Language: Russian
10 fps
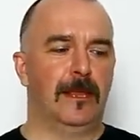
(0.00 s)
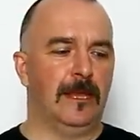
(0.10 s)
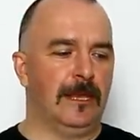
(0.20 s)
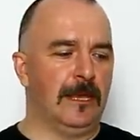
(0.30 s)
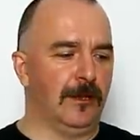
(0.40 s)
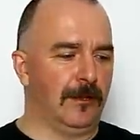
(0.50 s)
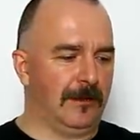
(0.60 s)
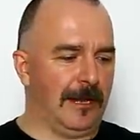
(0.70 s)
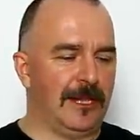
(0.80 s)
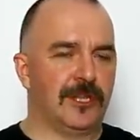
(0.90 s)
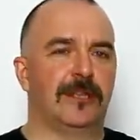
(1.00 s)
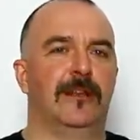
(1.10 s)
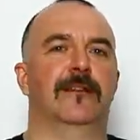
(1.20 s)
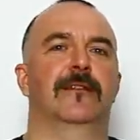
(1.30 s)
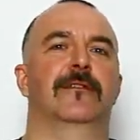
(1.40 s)
И,
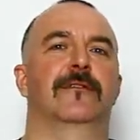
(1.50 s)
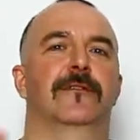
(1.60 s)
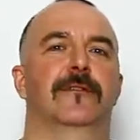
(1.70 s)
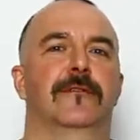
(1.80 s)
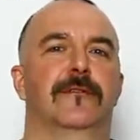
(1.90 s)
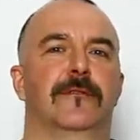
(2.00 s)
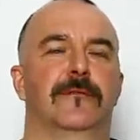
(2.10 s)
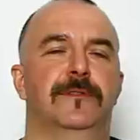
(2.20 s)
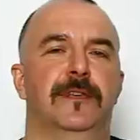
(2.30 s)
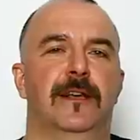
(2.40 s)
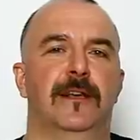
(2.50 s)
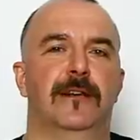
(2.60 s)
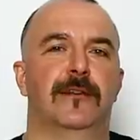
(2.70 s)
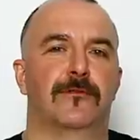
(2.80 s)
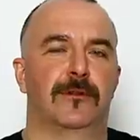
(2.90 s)
конечно,
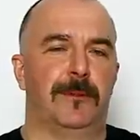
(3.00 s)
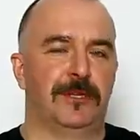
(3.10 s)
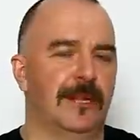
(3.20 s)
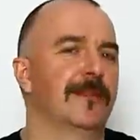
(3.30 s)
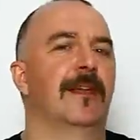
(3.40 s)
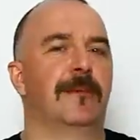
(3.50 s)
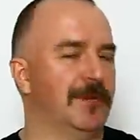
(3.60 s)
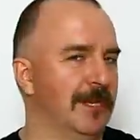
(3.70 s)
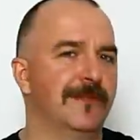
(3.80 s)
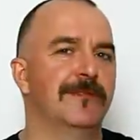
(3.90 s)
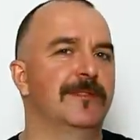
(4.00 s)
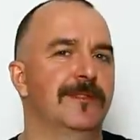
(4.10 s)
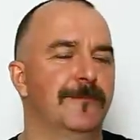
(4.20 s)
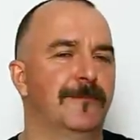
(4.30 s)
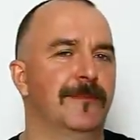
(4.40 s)
вся рукопожатная
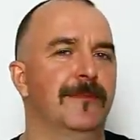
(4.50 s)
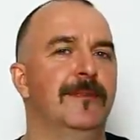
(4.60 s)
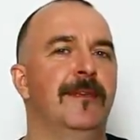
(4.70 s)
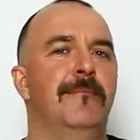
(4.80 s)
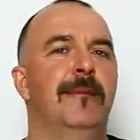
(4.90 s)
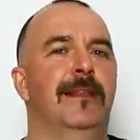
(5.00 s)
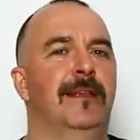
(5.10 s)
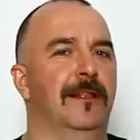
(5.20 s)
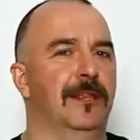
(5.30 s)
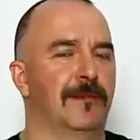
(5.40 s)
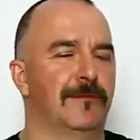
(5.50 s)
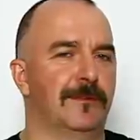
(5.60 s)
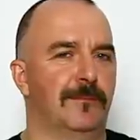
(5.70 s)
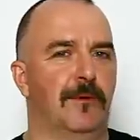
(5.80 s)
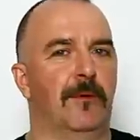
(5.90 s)
общественность немедленно
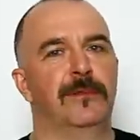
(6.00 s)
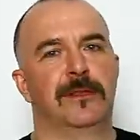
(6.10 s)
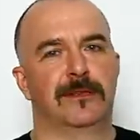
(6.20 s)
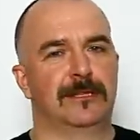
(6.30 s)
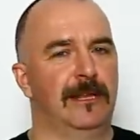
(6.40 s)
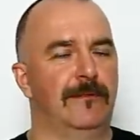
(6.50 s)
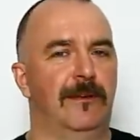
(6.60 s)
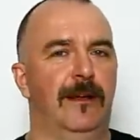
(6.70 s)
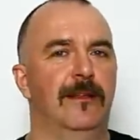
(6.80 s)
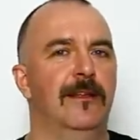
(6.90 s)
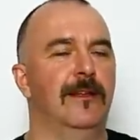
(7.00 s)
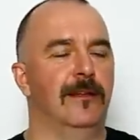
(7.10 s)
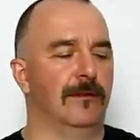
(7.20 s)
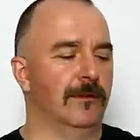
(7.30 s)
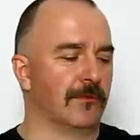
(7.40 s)
вспомнила слова
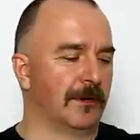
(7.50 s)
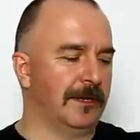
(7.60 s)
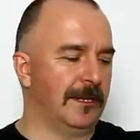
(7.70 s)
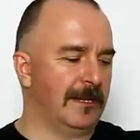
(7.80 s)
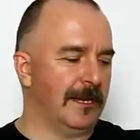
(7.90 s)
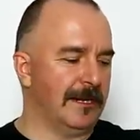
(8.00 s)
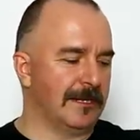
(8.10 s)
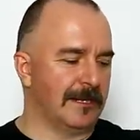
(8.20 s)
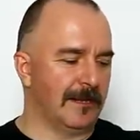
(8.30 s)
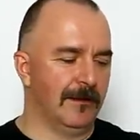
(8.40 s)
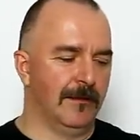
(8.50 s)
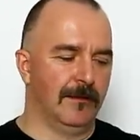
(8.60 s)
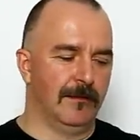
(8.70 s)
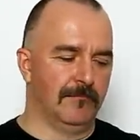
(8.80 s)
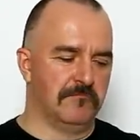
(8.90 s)
Юра-гитариста.
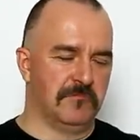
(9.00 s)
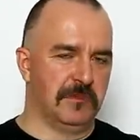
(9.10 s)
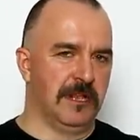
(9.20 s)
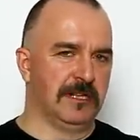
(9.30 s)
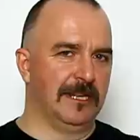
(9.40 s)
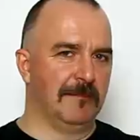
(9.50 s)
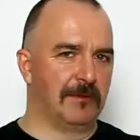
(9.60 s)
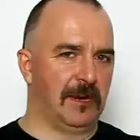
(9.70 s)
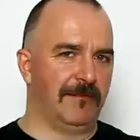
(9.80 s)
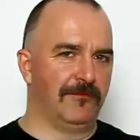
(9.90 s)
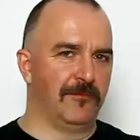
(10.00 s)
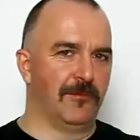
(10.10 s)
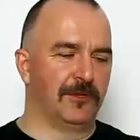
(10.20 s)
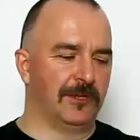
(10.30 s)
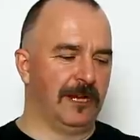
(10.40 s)
Если правду
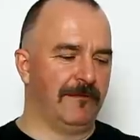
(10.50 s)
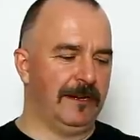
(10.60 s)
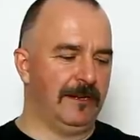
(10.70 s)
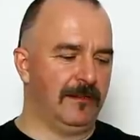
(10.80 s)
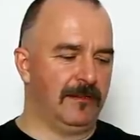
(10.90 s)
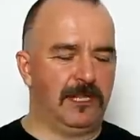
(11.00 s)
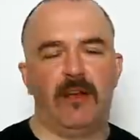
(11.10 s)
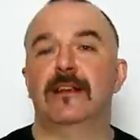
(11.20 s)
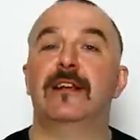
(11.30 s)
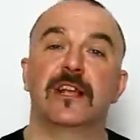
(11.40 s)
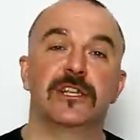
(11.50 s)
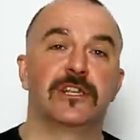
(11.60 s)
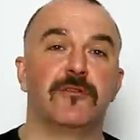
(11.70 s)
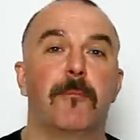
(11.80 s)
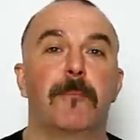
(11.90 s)
можно говорить только
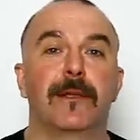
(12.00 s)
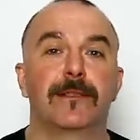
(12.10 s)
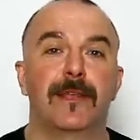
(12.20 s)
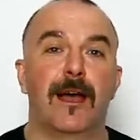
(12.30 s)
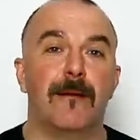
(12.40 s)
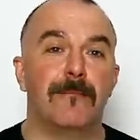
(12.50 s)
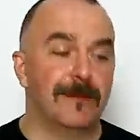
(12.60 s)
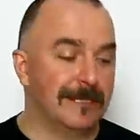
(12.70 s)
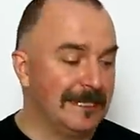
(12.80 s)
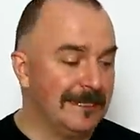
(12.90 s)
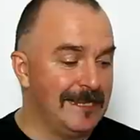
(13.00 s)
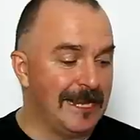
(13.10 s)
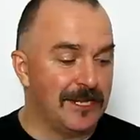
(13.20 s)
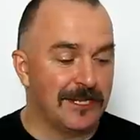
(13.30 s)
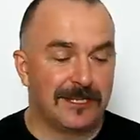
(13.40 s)
шепотом,
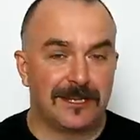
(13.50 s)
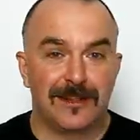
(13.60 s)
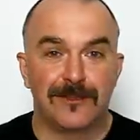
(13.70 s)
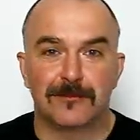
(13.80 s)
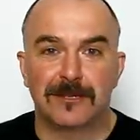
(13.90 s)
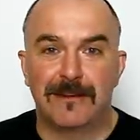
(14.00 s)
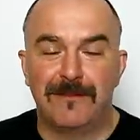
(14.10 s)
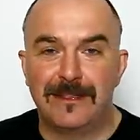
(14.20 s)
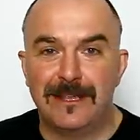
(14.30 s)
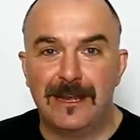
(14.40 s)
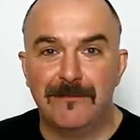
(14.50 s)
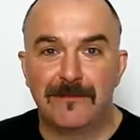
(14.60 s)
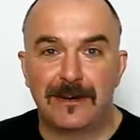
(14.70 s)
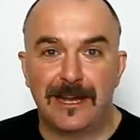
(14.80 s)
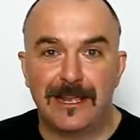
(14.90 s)
значит, страну захватили
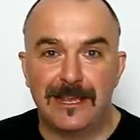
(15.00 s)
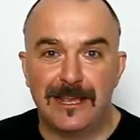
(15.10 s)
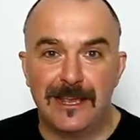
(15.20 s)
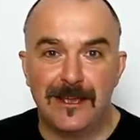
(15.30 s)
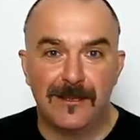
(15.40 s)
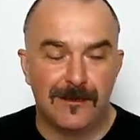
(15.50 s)
враги.